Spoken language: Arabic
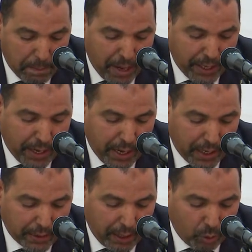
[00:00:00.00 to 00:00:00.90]
بين
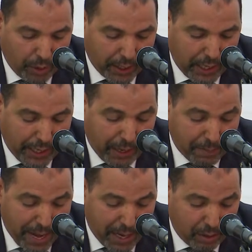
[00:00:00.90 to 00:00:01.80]
ضرورة
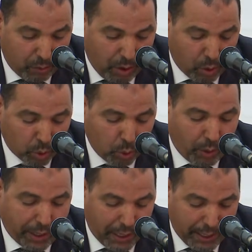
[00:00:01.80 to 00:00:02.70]
الإعمال
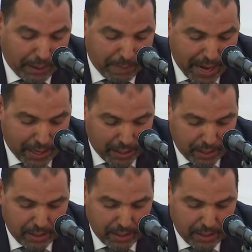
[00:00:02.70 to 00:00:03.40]
وخطورة الإهمال